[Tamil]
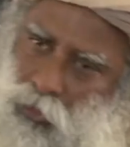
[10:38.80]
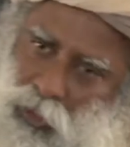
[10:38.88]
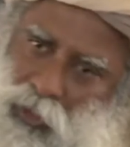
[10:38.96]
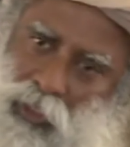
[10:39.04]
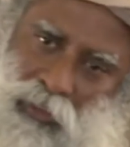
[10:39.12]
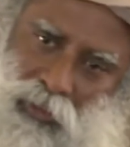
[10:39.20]

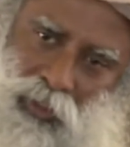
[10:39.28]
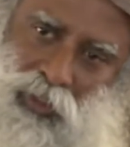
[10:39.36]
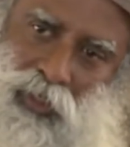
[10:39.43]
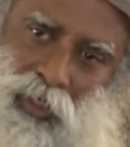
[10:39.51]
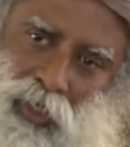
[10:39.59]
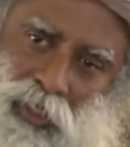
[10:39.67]
இந்த
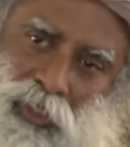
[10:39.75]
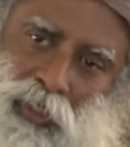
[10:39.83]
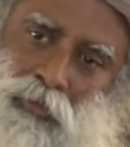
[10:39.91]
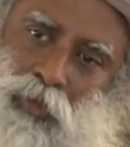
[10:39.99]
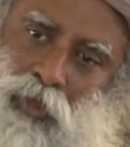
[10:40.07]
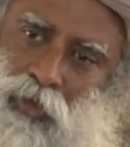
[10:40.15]
படைப்புல நீங்க
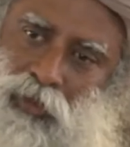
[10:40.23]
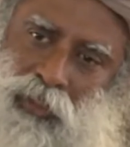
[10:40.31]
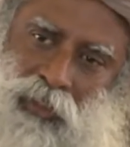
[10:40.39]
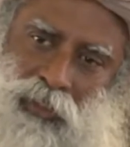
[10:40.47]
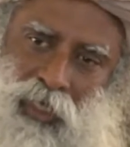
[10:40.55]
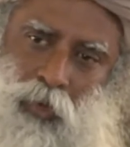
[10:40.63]
பார்க்கலாம்
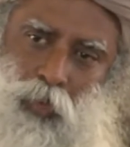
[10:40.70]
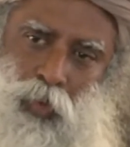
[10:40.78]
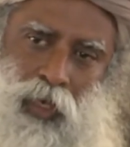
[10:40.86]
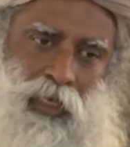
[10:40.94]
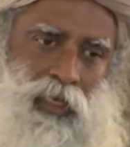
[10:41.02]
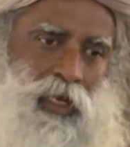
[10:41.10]
ஏன்னா
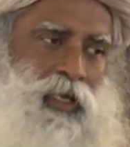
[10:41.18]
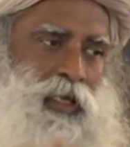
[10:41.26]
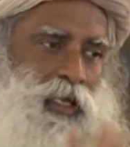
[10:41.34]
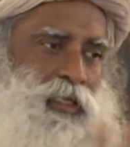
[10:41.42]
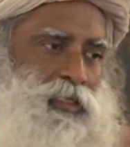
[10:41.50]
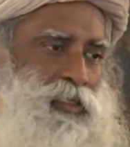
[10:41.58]
ஏதோ ஒரு
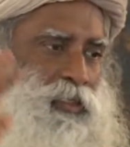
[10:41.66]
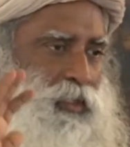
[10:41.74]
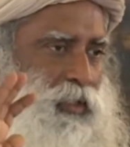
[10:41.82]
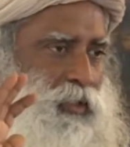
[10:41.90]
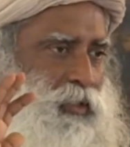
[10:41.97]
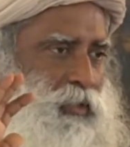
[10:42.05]
விதத்துல
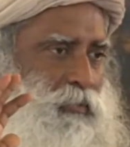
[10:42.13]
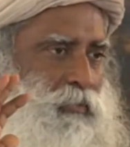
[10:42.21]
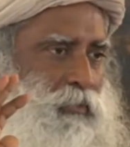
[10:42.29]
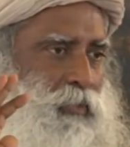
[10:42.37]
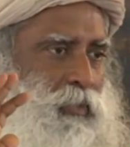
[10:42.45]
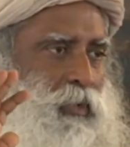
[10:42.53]

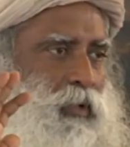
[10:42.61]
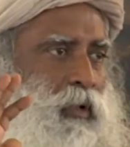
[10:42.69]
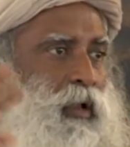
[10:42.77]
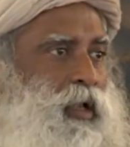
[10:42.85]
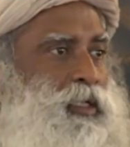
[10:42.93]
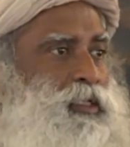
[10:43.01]
எல்லாத்துடைய
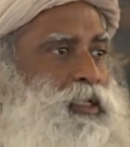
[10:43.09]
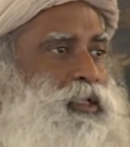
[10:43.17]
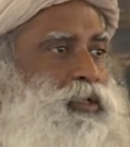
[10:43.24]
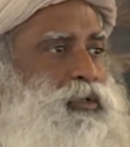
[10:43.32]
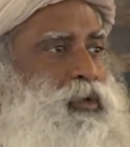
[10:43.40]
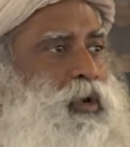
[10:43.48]

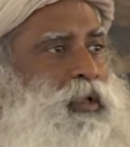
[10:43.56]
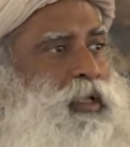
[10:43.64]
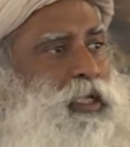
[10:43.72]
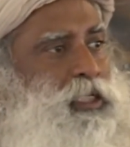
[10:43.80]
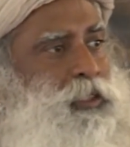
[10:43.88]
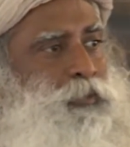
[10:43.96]
சுவடுகளும்
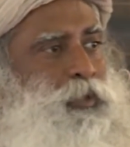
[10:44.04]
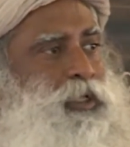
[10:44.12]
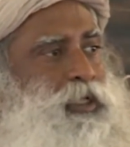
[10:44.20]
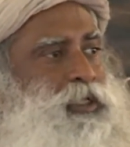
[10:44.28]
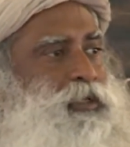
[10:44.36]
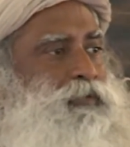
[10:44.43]

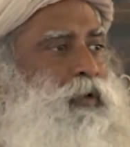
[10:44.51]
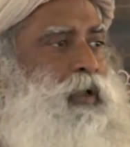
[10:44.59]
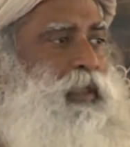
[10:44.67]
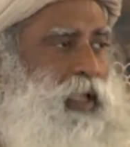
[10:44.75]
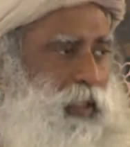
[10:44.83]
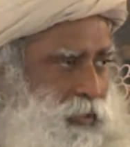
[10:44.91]
அனுபவங்களும் இந்த
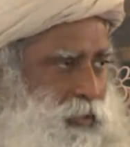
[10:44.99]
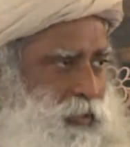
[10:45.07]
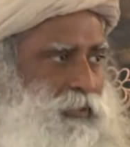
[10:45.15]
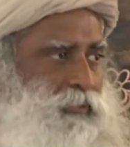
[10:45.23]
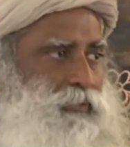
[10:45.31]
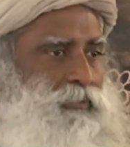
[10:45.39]
படைப்புல
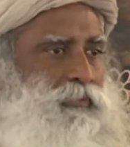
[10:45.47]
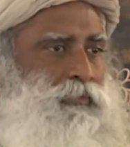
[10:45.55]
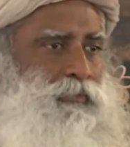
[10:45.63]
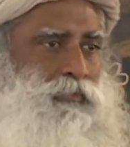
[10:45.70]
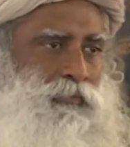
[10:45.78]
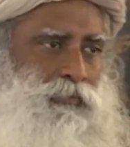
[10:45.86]
அடங்கியிருக்கு